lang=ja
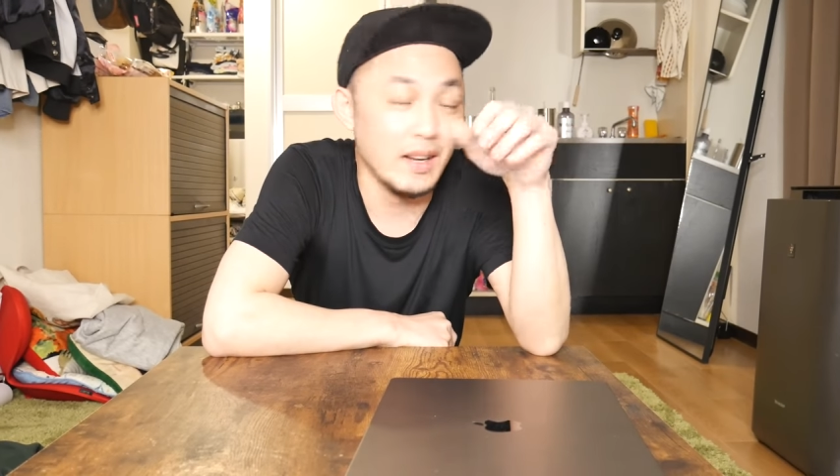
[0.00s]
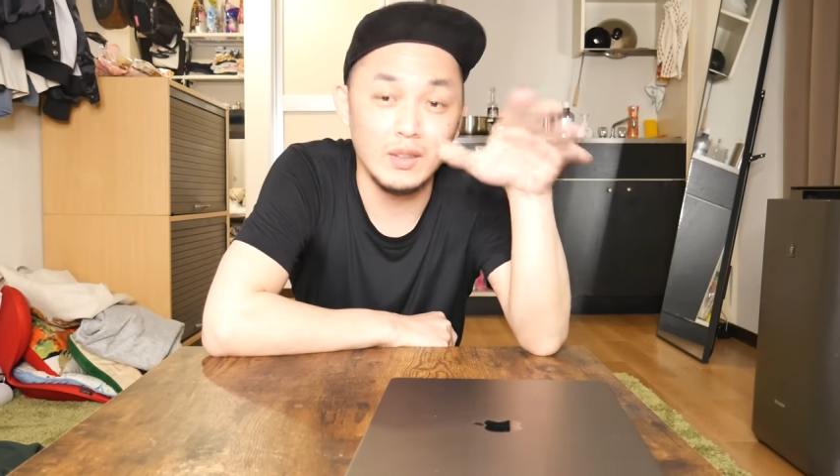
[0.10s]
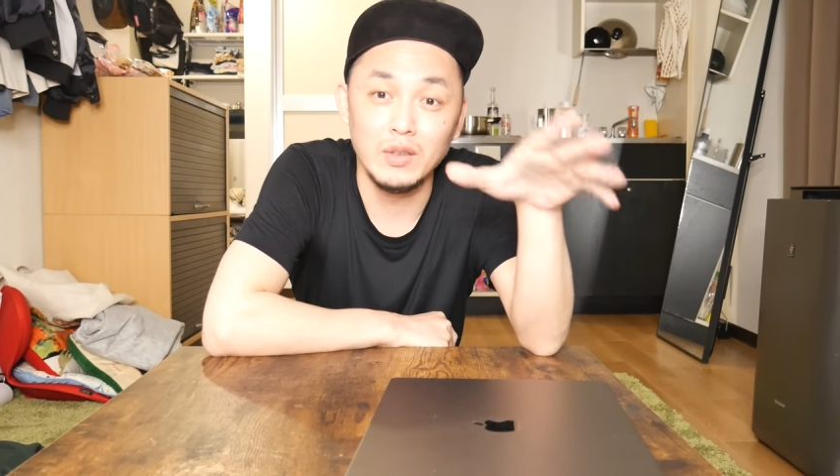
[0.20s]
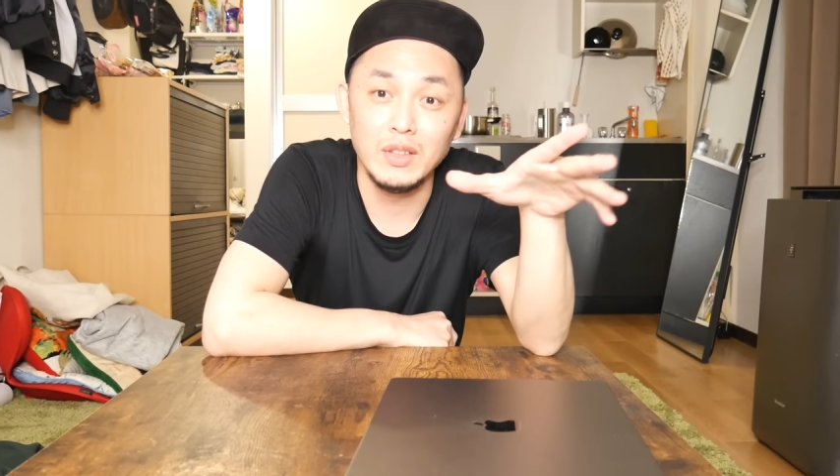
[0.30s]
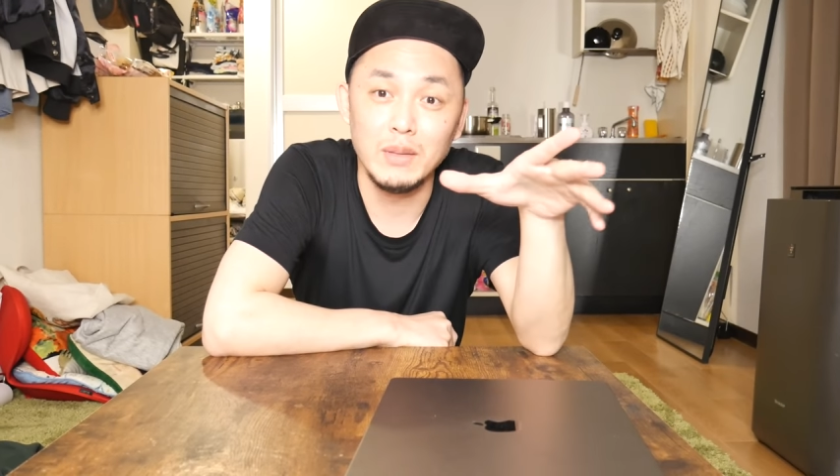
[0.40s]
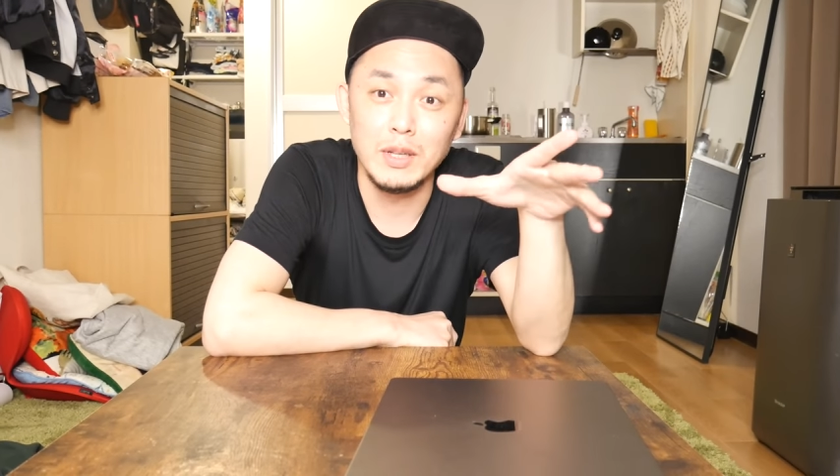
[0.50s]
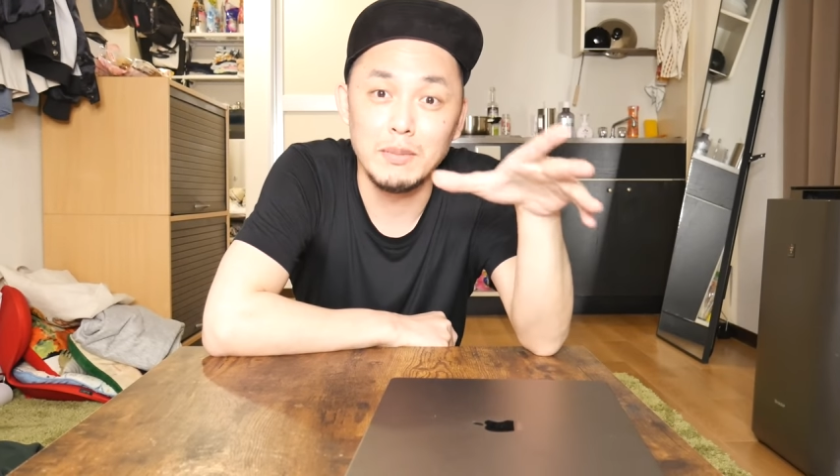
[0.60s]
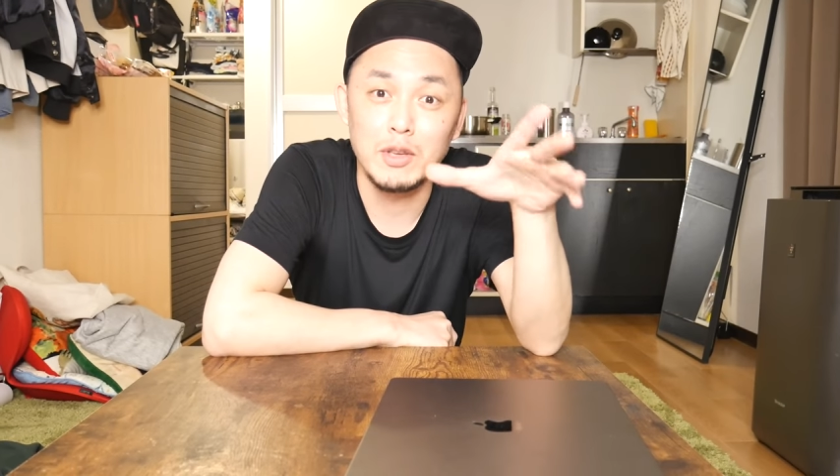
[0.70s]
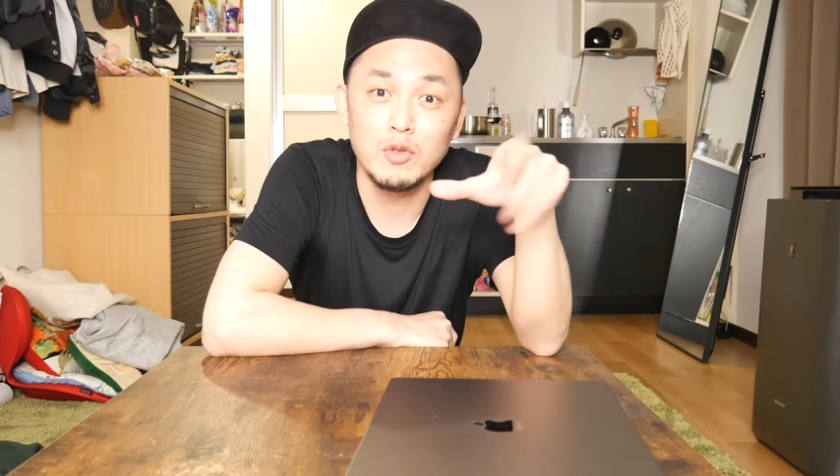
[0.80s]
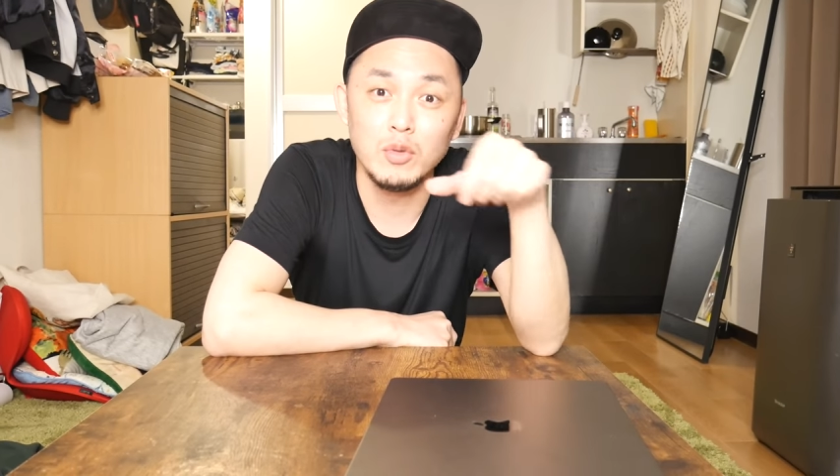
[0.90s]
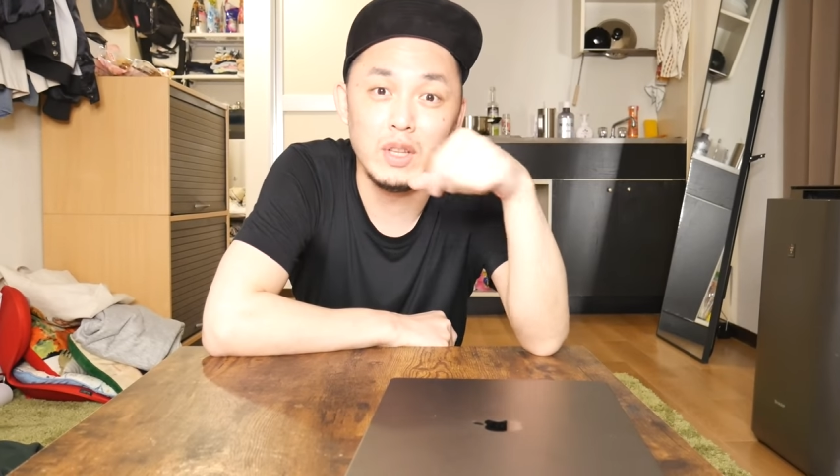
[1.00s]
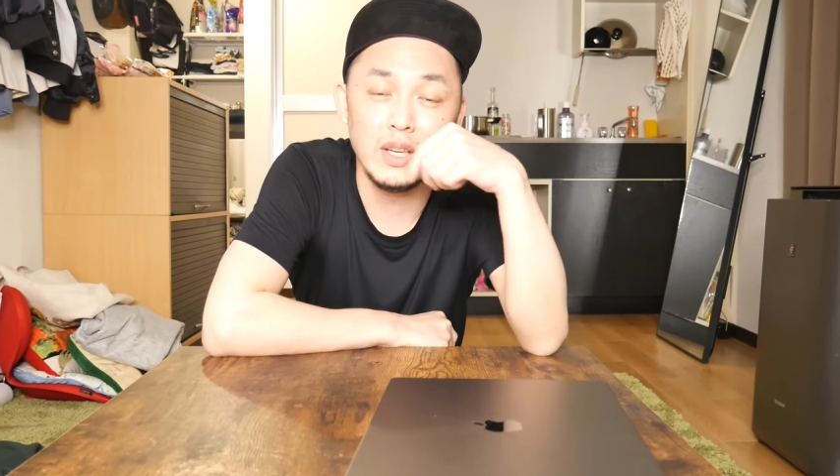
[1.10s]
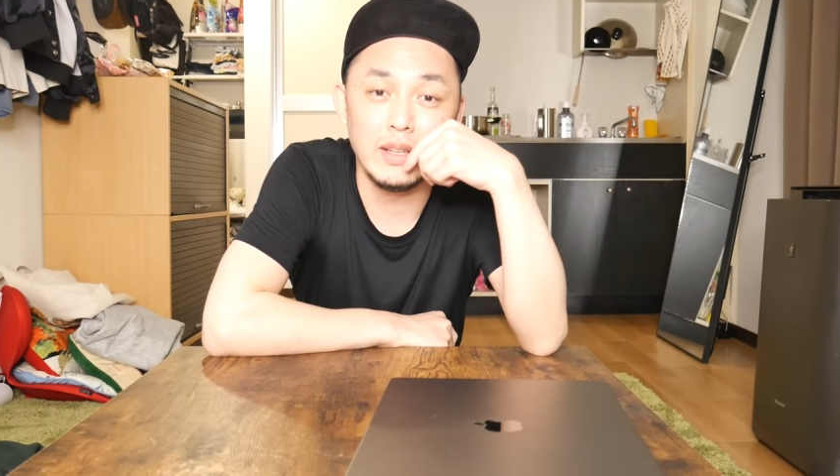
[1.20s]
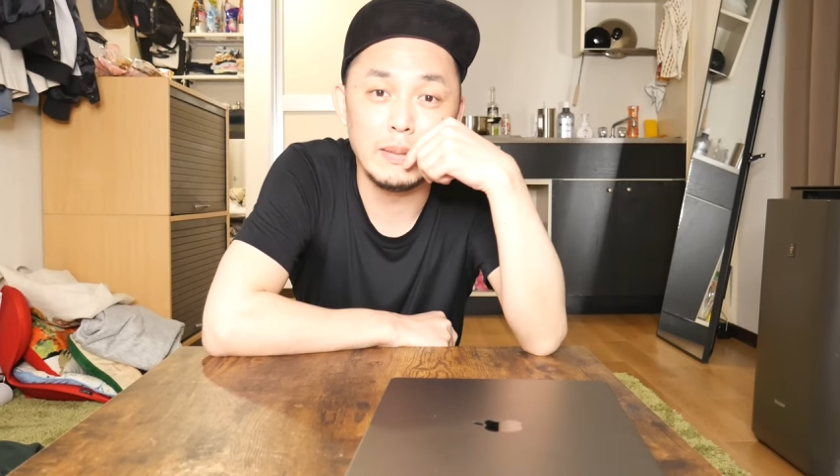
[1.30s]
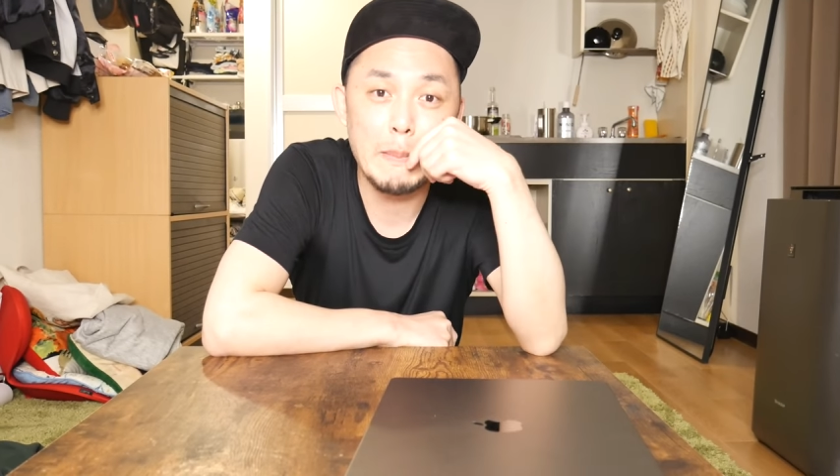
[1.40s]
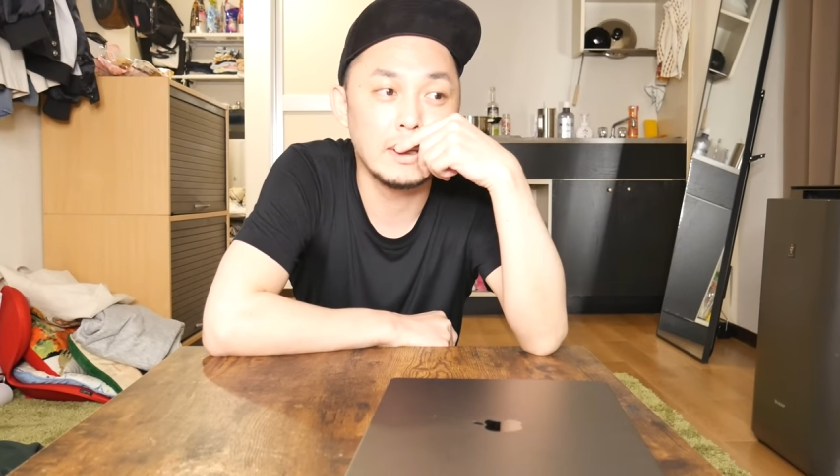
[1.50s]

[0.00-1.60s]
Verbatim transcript: アクティバティバシューティン。